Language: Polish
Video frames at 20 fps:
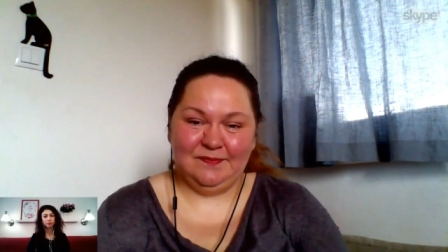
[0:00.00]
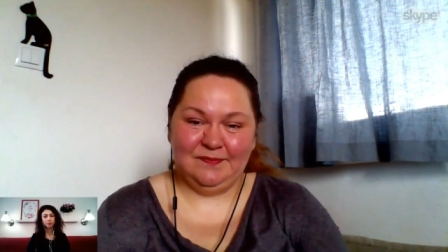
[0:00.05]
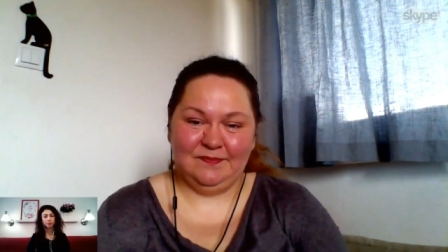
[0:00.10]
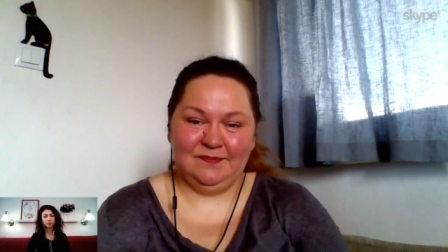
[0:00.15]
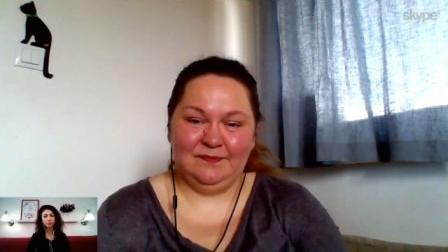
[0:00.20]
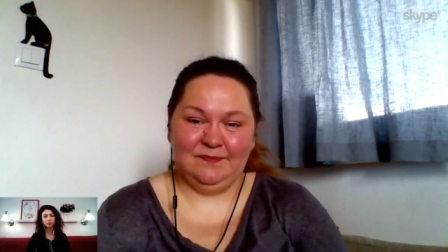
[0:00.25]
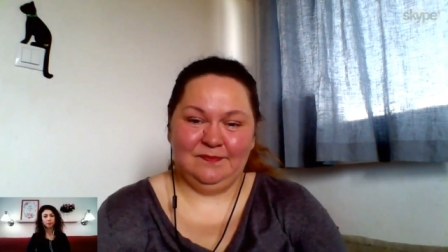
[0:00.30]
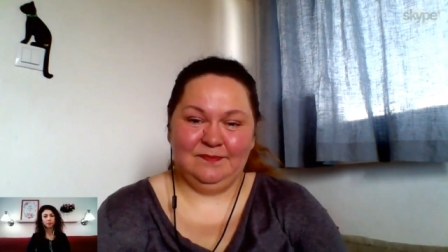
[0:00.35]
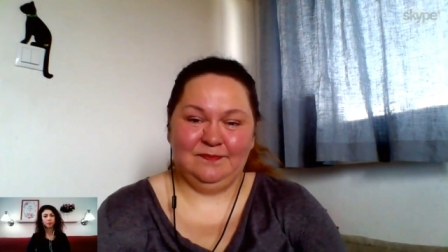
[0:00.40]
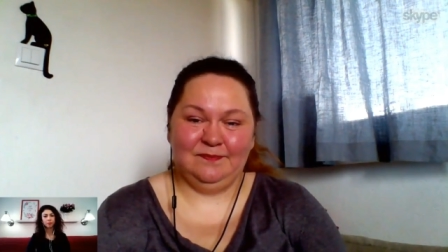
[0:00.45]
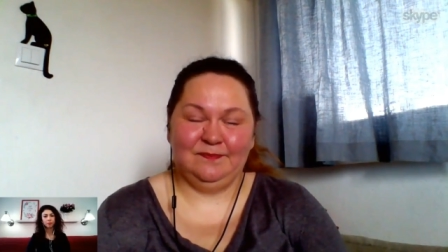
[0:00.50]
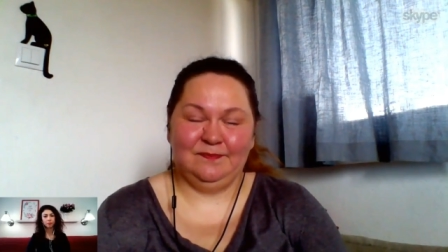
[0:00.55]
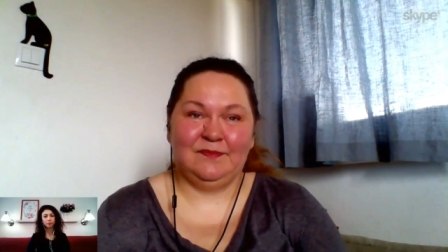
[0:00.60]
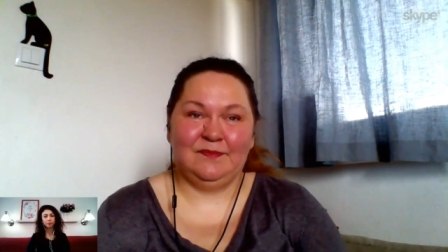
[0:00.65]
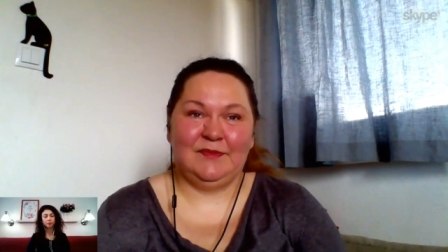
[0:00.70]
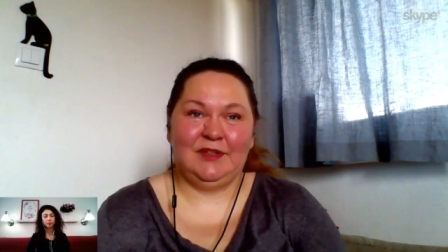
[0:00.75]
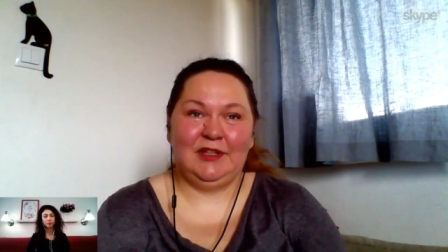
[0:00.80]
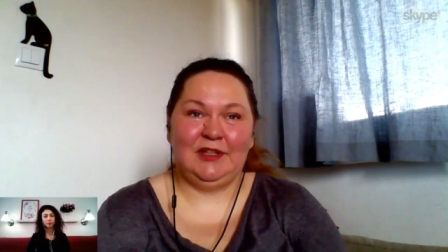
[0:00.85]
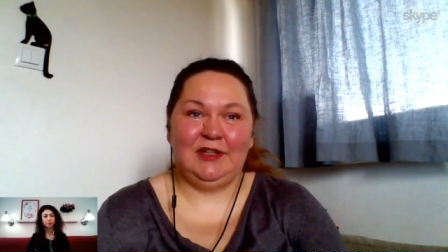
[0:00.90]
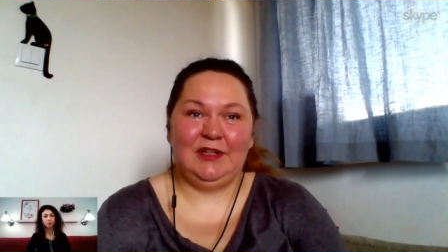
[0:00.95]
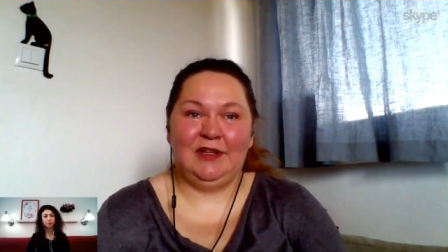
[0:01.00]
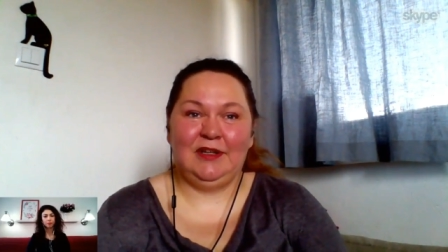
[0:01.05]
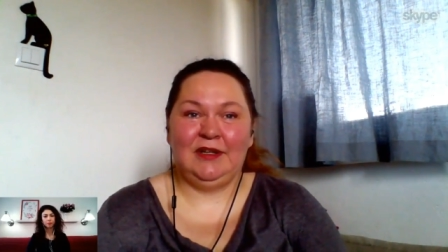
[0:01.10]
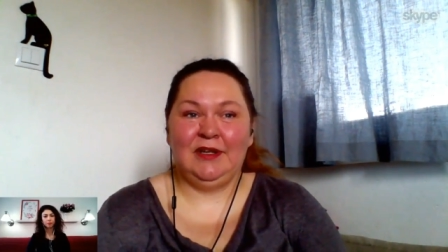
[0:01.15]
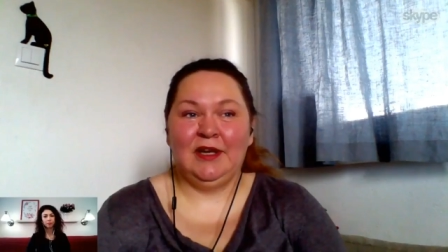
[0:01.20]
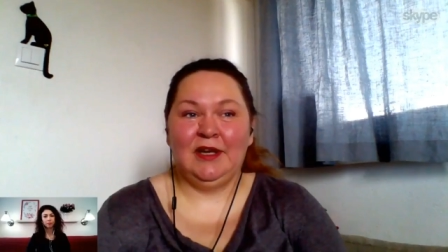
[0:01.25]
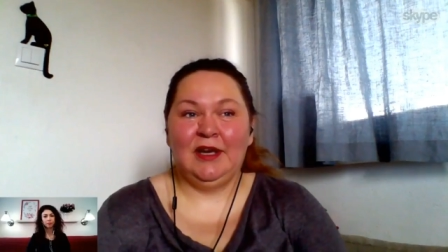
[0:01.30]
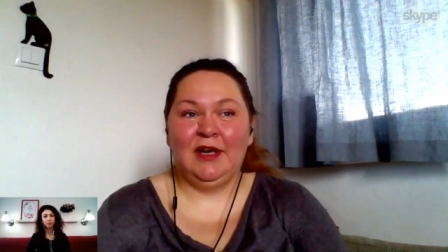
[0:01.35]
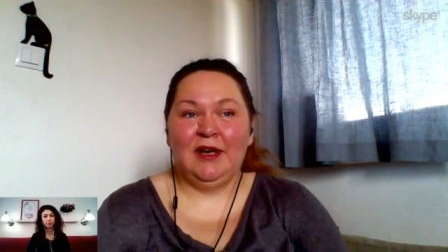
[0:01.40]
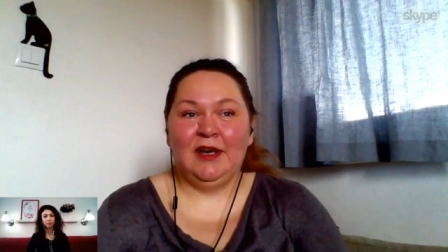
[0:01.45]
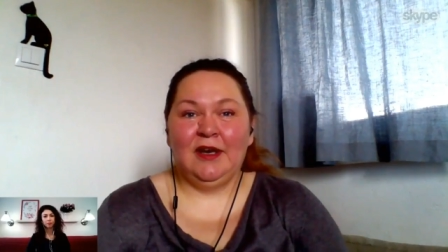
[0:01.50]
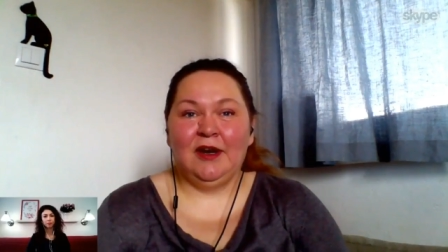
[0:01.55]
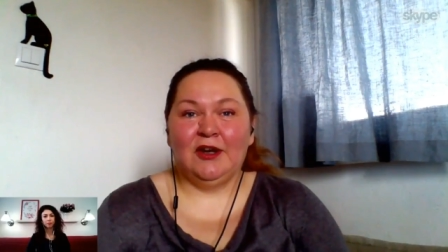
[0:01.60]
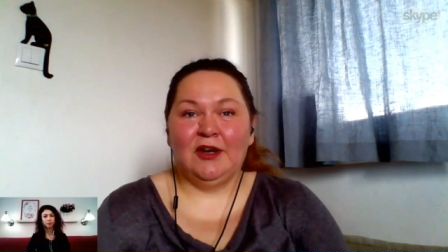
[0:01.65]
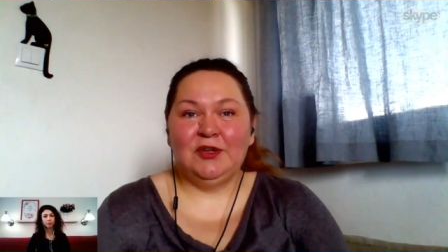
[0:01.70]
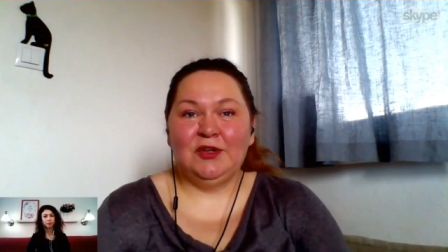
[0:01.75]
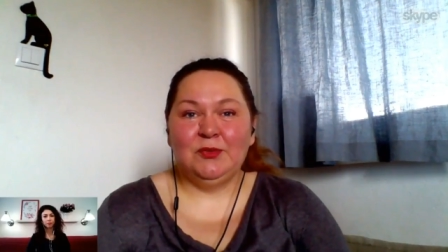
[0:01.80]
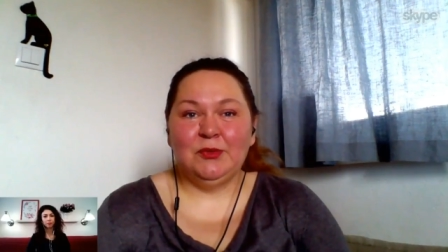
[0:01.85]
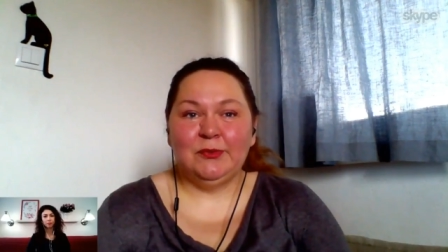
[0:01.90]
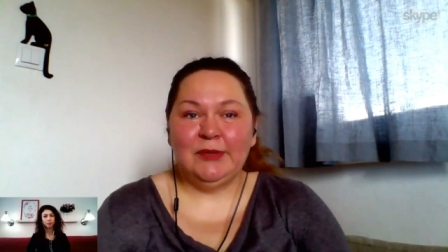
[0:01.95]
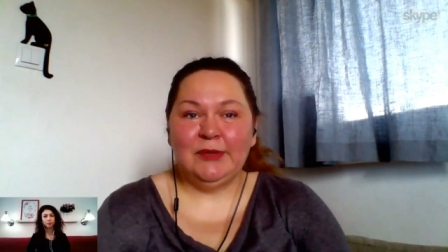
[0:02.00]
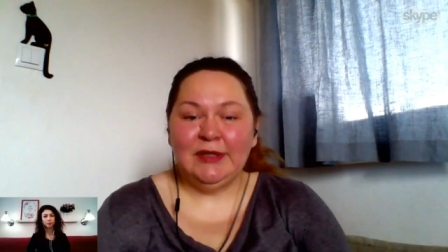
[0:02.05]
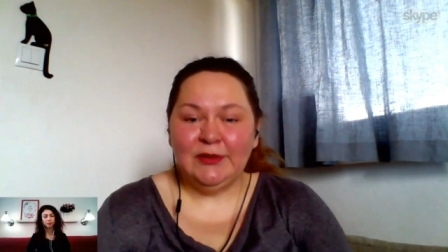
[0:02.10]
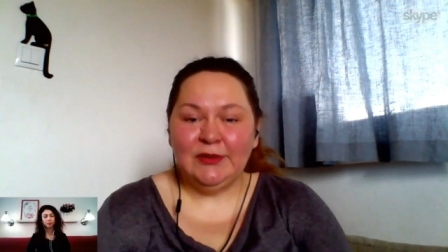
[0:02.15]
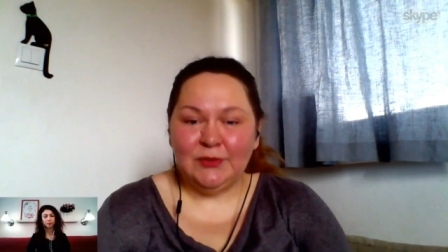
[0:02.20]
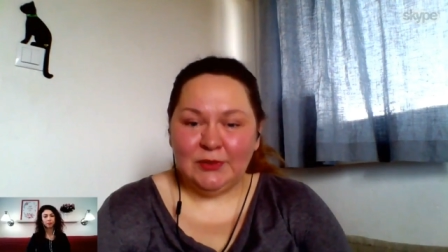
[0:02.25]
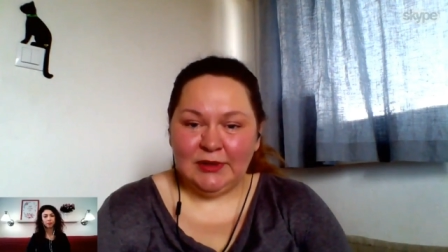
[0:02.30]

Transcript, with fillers: Mm, I od momentu,